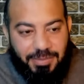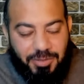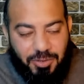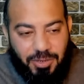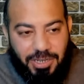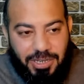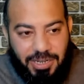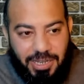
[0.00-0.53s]

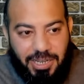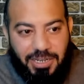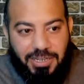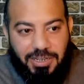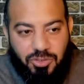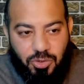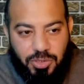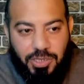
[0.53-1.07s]
سؤال هل
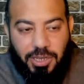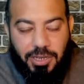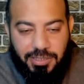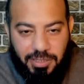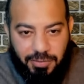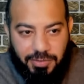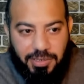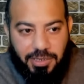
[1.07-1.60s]
يجوز
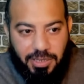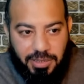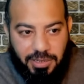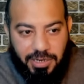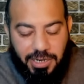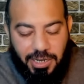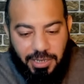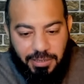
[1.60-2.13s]
أقتفي
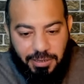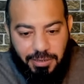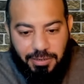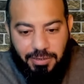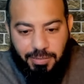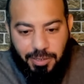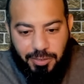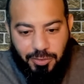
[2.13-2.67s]
أثر أحد غير
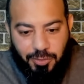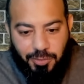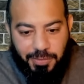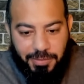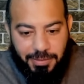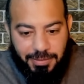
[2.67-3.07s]
المعصوم؟